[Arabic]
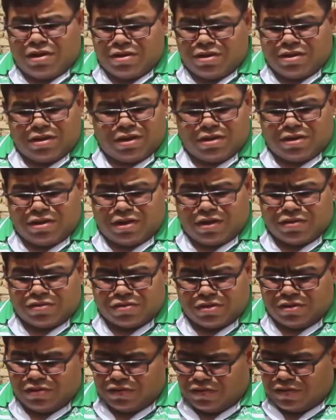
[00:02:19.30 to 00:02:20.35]
احنا يعني
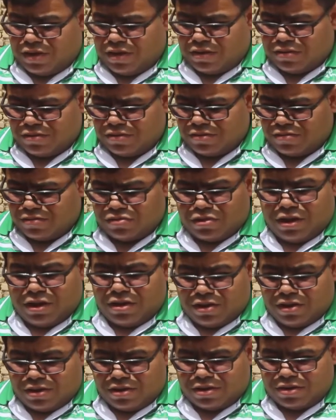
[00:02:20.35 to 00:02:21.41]
نحصل انجاز
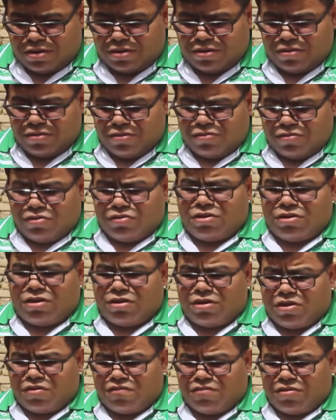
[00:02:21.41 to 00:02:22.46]
تاريخ
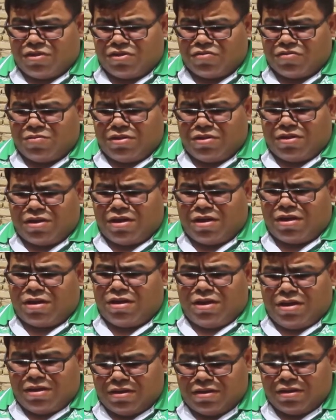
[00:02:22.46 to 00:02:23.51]
قدرنا نرفع اسم
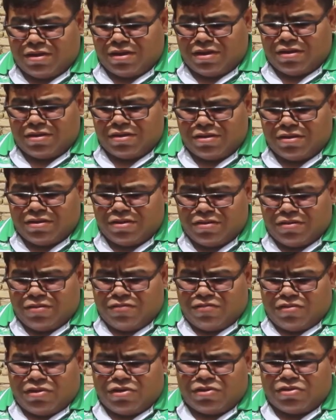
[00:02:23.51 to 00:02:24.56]
العراق عاليا
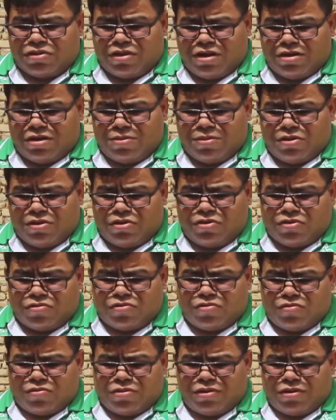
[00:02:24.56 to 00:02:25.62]
فنطالب من
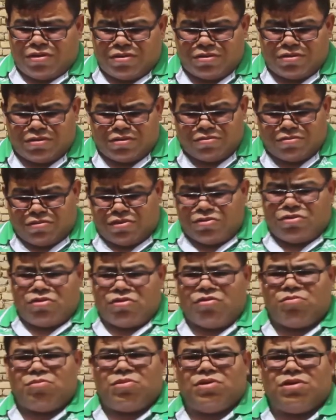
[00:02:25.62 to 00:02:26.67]
الحكومة
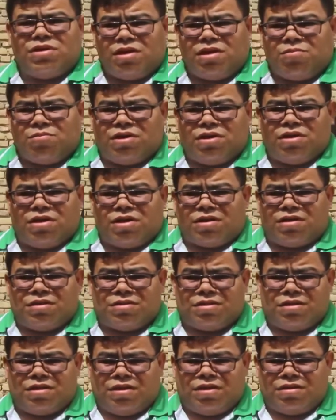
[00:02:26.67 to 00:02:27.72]
عندي أمنية هم يا
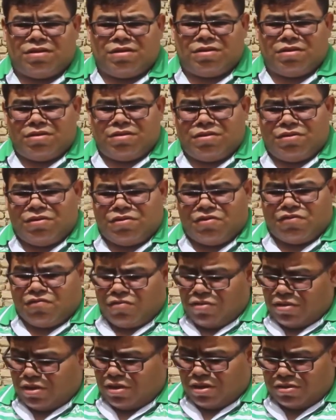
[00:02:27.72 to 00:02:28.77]
ريت يعني
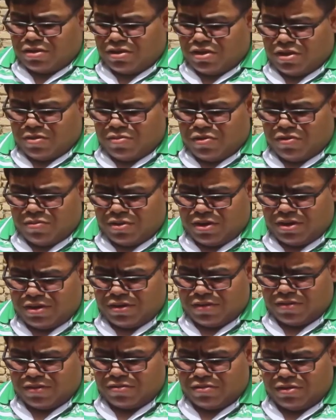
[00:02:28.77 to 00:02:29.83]
شوية عندي ابن
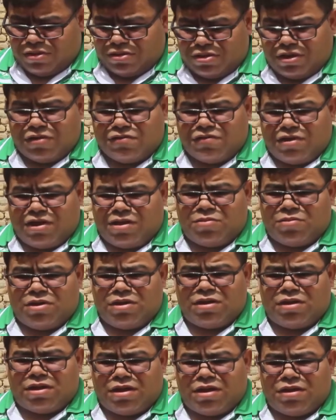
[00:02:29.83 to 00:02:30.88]
مريض ويحتاج
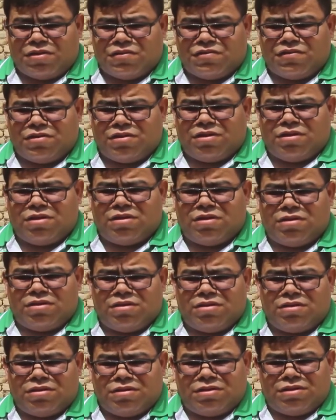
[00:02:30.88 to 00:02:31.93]
لعملية خارجية
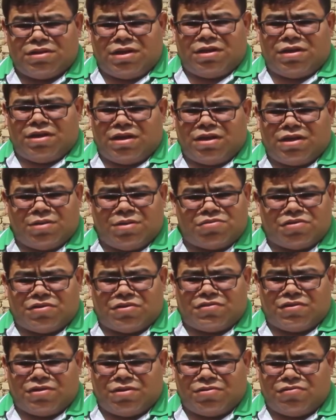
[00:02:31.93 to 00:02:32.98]
يعني هاي
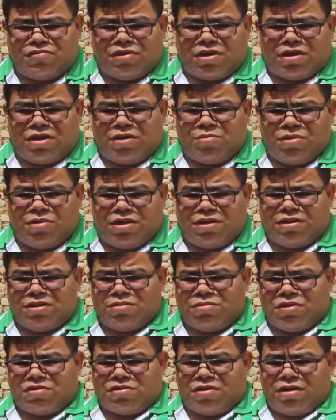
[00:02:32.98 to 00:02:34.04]
أبسط شيء جراح ما
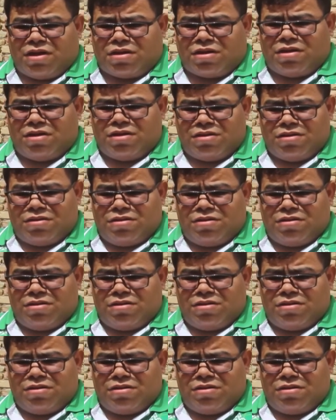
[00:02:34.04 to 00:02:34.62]
يريد بس حقه